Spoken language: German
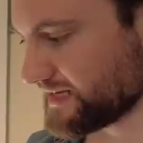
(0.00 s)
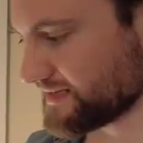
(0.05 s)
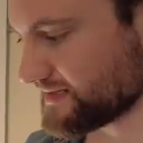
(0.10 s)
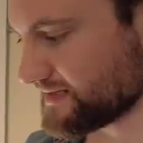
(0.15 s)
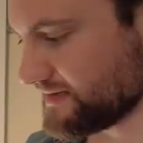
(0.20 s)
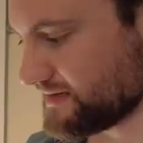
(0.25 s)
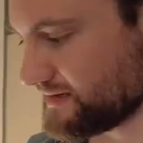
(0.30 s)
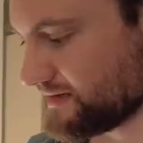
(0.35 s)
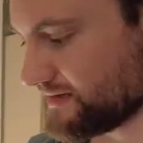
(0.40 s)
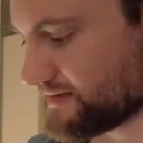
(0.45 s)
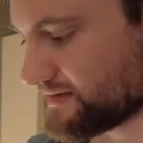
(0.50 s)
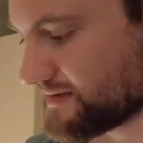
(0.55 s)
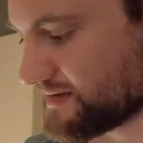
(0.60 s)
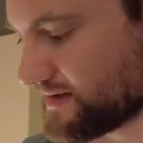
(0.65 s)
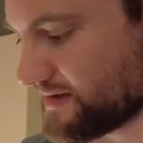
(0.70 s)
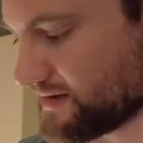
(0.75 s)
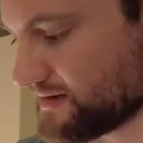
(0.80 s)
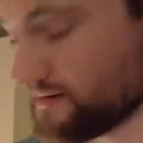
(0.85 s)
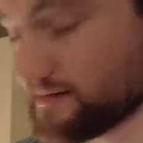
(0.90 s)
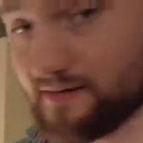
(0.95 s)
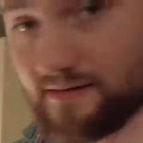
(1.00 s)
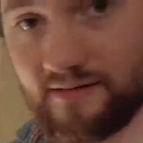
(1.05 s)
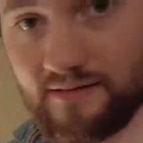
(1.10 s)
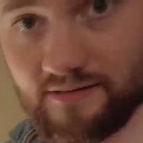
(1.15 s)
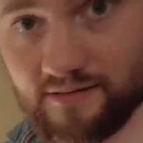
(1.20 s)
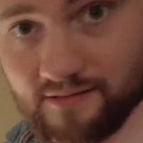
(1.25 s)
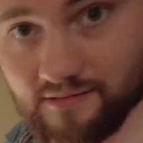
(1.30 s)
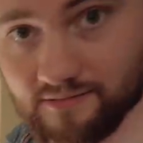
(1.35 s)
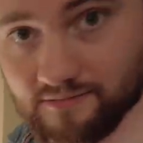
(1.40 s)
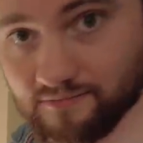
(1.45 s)
das hier ist eine
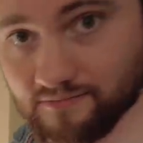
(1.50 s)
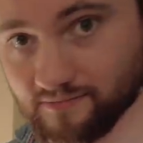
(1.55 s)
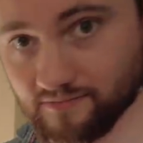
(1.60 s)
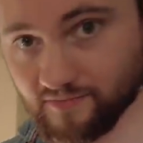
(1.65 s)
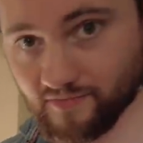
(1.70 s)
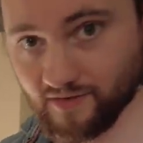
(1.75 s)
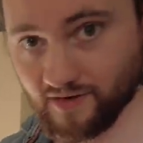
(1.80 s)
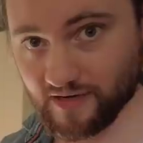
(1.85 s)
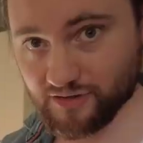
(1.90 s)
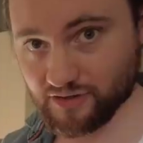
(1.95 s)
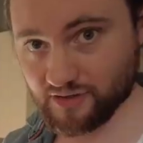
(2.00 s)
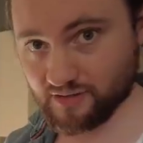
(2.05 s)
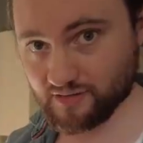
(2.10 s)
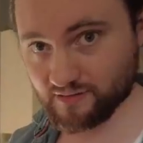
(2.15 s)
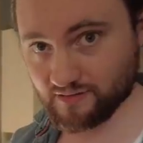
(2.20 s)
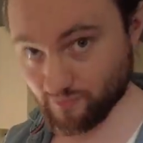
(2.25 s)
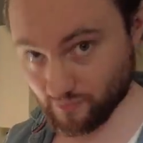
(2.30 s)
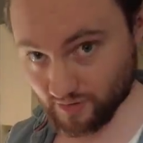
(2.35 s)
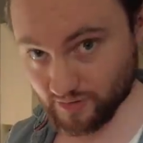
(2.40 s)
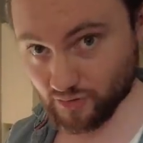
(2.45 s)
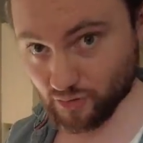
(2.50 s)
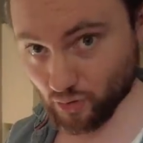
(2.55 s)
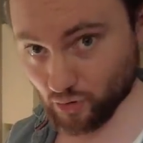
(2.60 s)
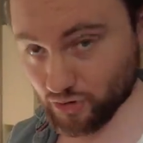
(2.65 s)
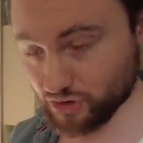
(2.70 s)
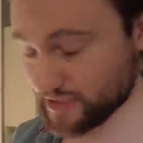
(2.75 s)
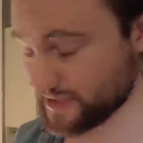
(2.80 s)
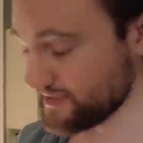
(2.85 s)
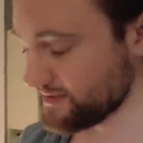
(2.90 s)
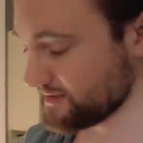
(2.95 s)
Flasche von den
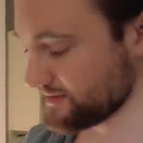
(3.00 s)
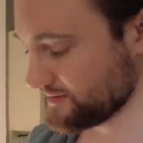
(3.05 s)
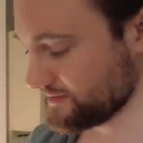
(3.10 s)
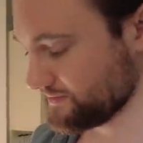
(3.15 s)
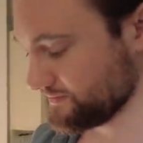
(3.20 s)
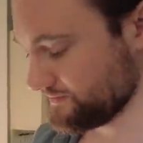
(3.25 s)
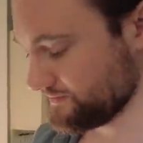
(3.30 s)
Troschis.